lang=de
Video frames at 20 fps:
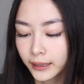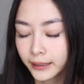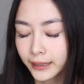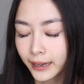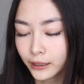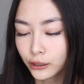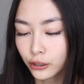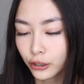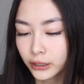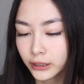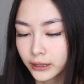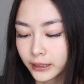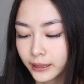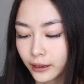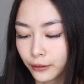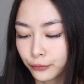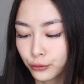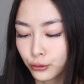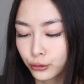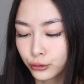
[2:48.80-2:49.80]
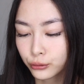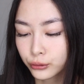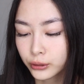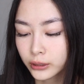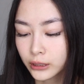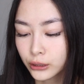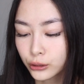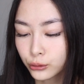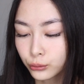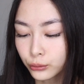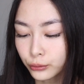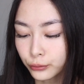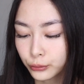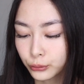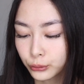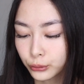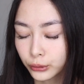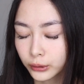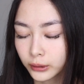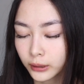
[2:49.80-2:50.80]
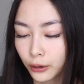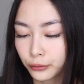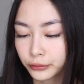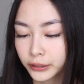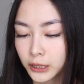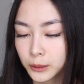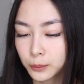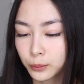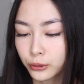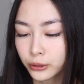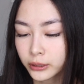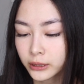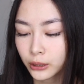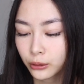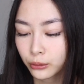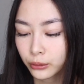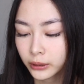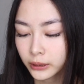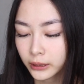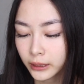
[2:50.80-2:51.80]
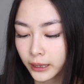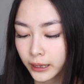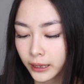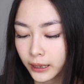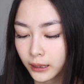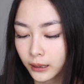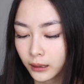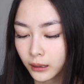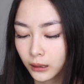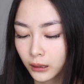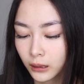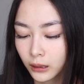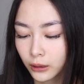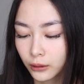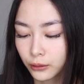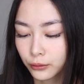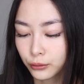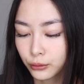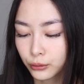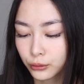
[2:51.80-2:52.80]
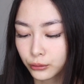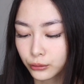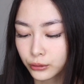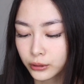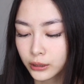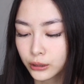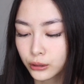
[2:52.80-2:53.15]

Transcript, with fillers: Dann könnt ihr da Fotos hinzufügen, auf das Plus hier unten gehen Fotos